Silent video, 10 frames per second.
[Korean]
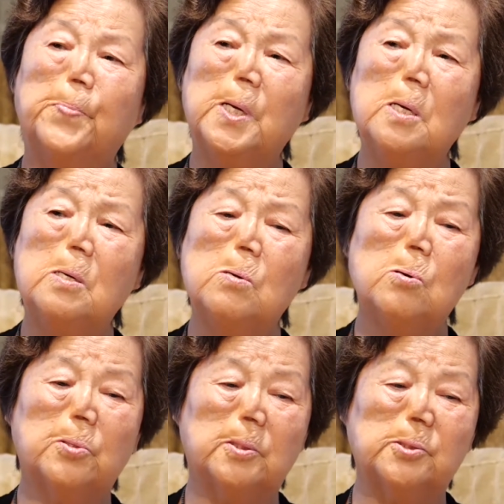
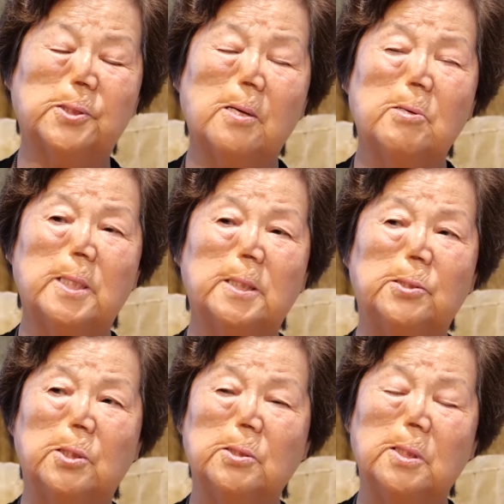별로 생활이
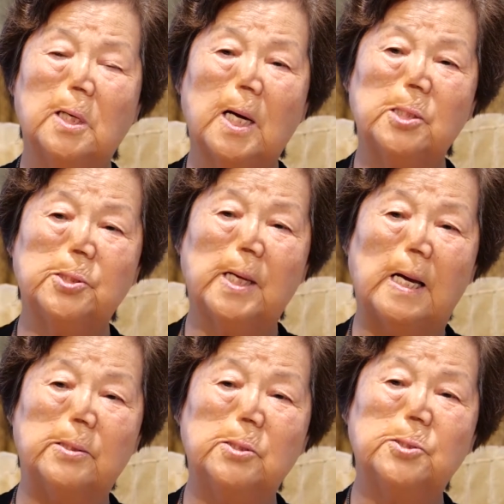넉넉하지
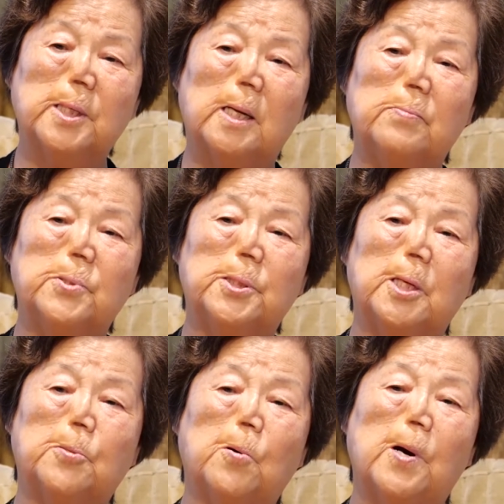않는
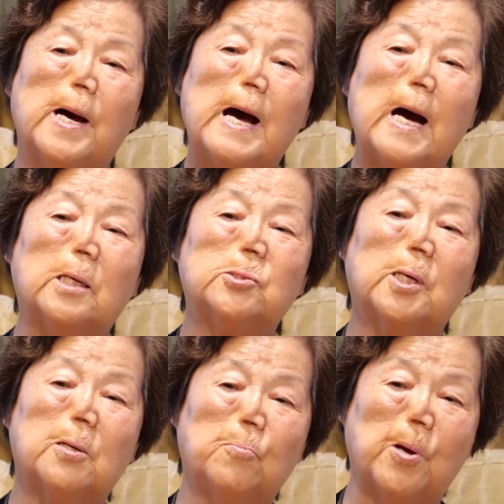사람인데도
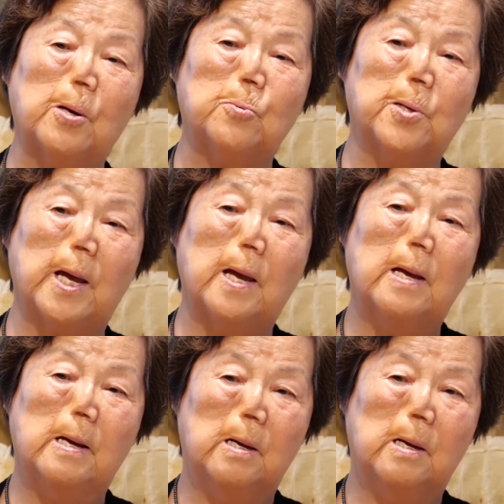항상 외국에